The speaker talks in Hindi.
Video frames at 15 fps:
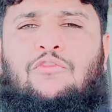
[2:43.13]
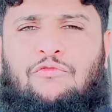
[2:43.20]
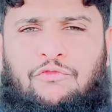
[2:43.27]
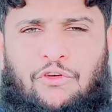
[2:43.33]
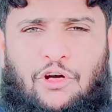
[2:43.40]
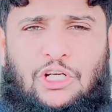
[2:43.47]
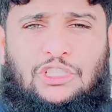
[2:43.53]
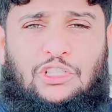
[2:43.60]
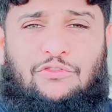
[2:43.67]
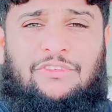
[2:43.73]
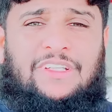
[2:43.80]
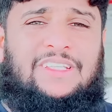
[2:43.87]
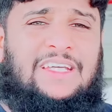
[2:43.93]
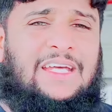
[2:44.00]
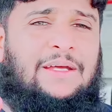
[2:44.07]
वो जो
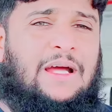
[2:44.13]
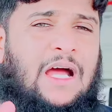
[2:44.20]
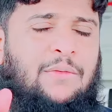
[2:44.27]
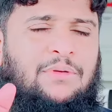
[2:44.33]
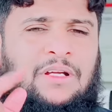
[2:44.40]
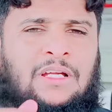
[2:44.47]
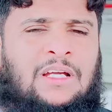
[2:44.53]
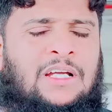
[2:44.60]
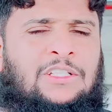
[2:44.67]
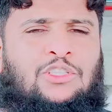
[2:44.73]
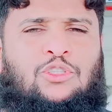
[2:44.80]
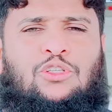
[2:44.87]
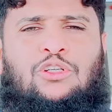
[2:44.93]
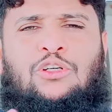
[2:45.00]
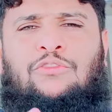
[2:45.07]
वीजे अब
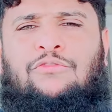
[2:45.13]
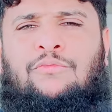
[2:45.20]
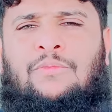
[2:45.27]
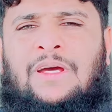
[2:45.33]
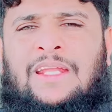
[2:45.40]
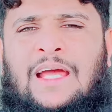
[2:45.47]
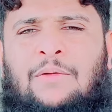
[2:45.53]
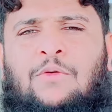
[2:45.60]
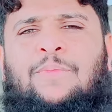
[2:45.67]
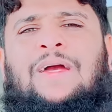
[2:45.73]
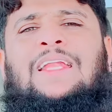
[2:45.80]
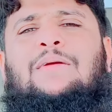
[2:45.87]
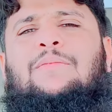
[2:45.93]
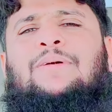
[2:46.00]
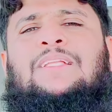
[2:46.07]
जो मैंने आपको
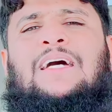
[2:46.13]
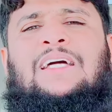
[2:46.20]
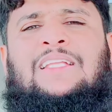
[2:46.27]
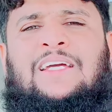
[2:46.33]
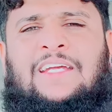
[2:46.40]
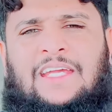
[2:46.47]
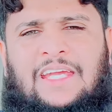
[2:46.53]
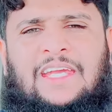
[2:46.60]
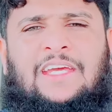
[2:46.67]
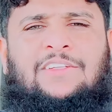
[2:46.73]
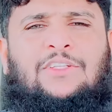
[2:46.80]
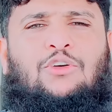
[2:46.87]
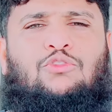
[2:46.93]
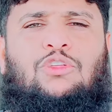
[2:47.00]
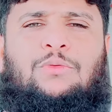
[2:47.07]
पहले भी बताया था कि एक
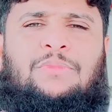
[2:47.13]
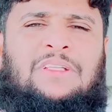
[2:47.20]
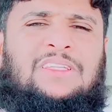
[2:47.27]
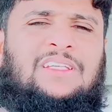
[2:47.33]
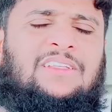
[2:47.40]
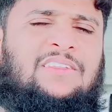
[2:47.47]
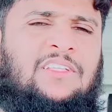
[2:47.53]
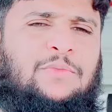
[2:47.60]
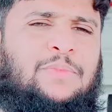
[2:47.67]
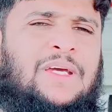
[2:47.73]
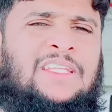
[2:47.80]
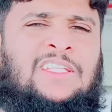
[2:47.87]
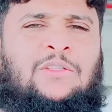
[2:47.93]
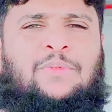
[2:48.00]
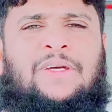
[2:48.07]
सऊदी पे तीस तीस
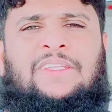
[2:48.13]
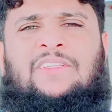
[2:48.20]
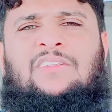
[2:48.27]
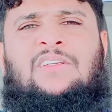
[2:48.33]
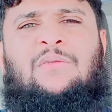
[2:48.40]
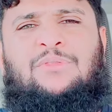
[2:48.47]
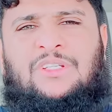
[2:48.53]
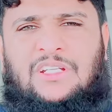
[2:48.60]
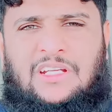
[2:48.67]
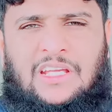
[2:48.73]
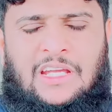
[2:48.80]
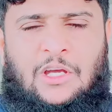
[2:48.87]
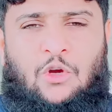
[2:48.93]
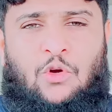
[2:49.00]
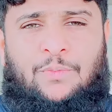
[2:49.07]
पैंतीस पैंतीस जब
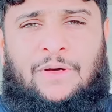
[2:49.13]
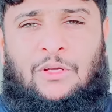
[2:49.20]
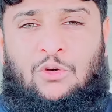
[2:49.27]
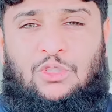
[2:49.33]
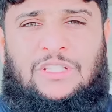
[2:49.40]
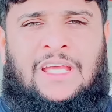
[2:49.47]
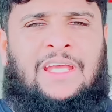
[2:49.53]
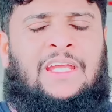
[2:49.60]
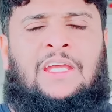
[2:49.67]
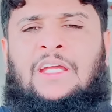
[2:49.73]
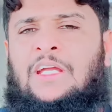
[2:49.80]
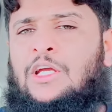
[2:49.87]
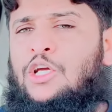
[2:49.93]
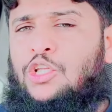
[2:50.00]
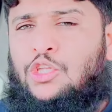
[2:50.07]
शिरके ओपन हो जाएंगे
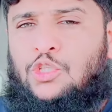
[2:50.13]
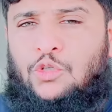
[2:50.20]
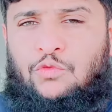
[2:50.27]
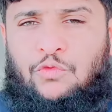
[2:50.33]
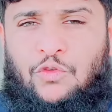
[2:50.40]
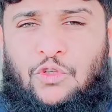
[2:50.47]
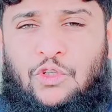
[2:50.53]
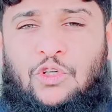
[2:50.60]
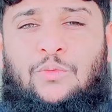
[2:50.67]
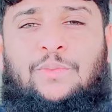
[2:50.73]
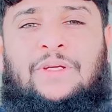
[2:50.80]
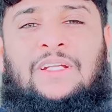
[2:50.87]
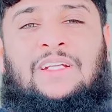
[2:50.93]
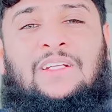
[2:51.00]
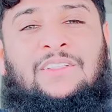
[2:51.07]
तो वो
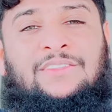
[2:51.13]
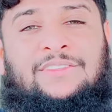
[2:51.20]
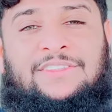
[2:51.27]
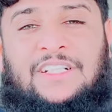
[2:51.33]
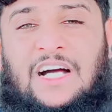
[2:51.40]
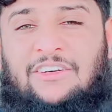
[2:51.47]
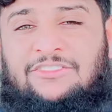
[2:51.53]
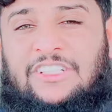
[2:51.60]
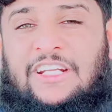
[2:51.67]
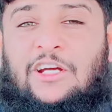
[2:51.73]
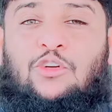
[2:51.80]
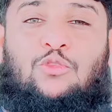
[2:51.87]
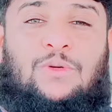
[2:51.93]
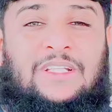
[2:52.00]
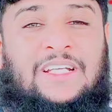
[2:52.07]
फिर साफ ज़र
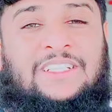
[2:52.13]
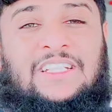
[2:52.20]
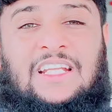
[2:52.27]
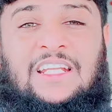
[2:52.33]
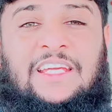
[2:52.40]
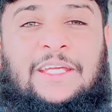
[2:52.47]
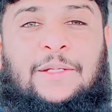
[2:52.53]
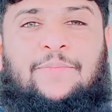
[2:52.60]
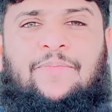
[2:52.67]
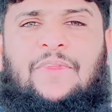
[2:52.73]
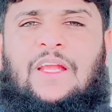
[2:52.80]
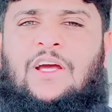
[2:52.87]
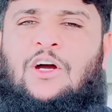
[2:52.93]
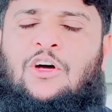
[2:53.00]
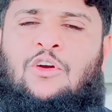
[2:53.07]
हुकूमत एक्शन लेगी
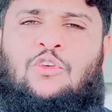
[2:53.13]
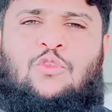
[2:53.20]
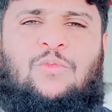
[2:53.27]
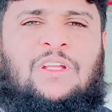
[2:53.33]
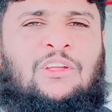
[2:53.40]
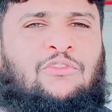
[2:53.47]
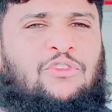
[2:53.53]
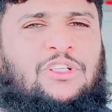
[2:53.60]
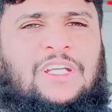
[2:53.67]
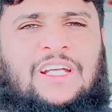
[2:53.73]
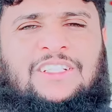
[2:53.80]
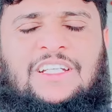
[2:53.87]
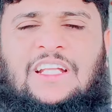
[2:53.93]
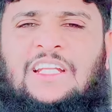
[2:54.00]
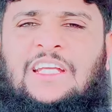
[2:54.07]
और हुकूमत ने वही
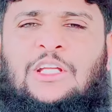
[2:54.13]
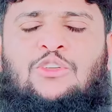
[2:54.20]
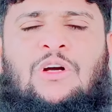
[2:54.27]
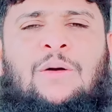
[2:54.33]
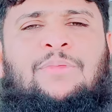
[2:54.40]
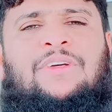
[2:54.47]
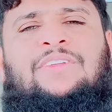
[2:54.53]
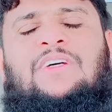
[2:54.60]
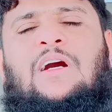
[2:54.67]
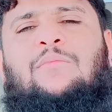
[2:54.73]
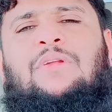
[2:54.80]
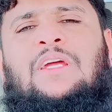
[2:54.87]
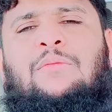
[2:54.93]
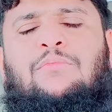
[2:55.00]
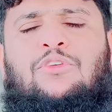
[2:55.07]
एक्शन लिया जो आपके
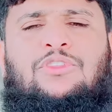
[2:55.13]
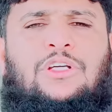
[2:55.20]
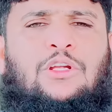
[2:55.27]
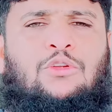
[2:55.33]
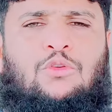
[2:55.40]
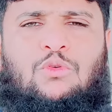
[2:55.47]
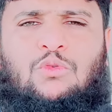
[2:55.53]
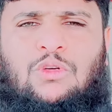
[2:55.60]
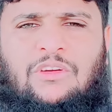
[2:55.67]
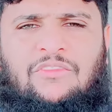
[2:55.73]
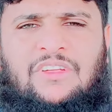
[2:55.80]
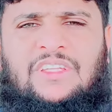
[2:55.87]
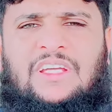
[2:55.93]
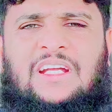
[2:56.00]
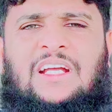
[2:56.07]
सामने है बहुत सारे लोगों के
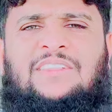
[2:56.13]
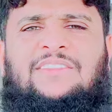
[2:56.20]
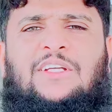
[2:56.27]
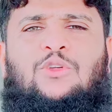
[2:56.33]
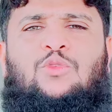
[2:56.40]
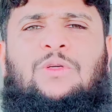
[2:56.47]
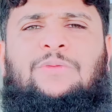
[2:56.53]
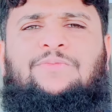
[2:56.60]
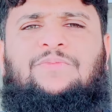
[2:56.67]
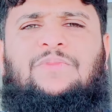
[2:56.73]
वीज़े कैंसिल हुए